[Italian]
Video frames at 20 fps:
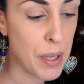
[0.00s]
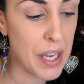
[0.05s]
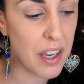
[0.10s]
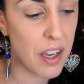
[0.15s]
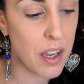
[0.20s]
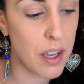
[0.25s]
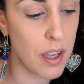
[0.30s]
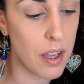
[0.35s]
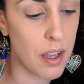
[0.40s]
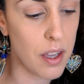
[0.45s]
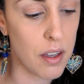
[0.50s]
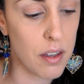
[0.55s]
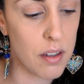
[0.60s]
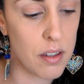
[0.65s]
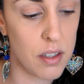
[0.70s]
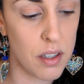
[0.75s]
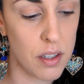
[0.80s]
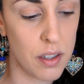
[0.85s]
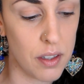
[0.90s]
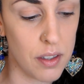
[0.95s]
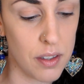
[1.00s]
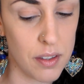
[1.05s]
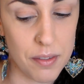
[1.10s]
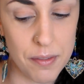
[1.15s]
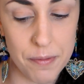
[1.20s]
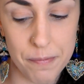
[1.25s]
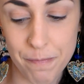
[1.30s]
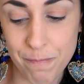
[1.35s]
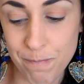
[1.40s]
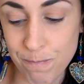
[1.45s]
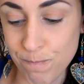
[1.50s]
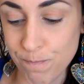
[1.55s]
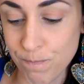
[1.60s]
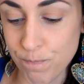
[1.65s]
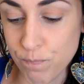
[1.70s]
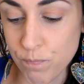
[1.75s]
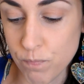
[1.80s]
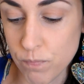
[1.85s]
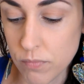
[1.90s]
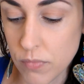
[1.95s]
perché
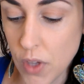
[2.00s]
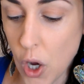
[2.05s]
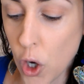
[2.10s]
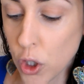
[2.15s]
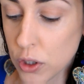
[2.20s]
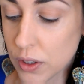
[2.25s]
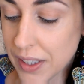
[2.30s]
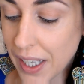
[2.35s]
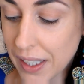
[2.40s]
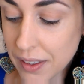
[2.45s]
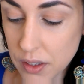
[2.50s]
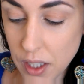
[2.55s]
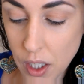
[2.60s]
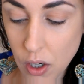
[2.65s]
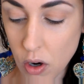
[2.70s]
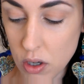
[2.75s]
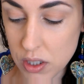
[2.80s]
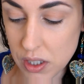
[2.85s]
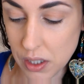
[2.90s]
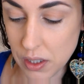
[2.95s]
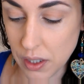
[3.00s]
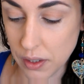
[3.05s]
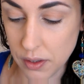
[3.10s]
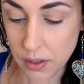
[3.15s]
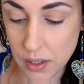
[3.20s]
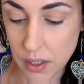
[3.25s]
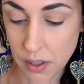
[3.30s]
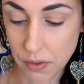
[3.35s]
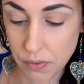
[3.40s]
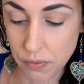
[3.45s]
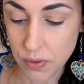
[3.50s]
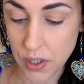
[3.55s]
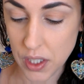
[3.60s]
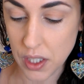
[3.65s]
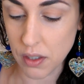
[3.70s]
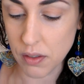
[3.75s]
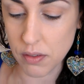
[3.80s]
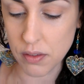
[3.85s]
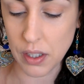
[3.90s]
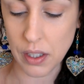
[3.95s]
ehm, ho tante cose da
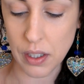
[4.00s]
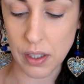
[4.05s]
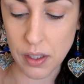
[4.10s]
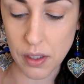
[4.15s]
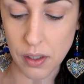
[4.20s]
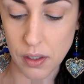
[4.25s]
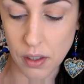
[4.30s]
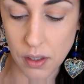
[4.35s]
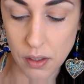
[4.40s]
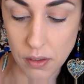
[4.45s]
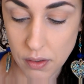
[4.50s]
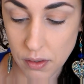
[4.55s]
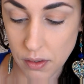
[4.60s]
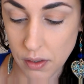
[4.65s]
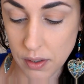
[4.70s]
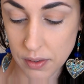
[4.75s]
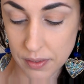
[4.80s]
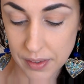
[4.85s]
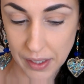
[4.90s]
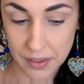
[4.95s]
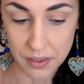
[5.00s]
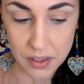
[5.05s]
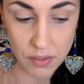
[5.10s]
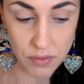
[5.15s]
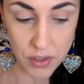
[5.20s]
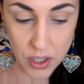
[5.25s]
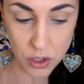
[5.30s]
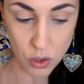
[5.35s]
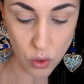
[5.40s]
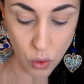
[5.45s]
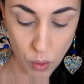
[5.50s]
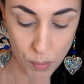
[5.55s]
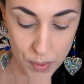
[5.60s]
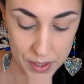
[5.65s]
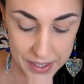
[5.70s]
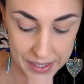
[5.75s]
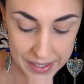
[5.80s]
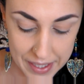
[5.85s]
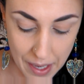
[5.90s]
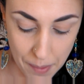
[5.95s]
dirvi in, in tanti video,
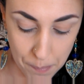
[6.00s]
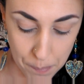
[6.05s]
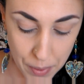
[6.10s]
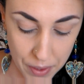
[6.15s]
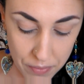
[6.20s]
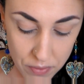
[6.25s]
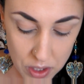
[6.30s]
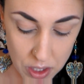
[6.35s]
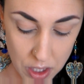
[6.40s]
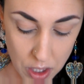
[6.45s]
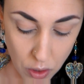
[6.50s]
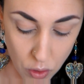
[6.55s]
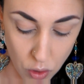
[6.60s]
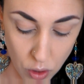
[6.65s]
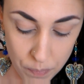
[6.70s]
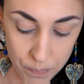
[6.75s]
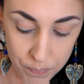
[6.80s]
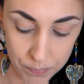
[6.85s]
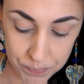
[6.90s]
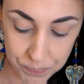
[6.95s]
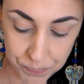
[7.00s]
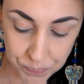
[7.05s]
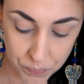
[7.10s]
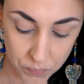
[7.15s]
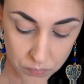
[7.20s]
come sempre vi dico.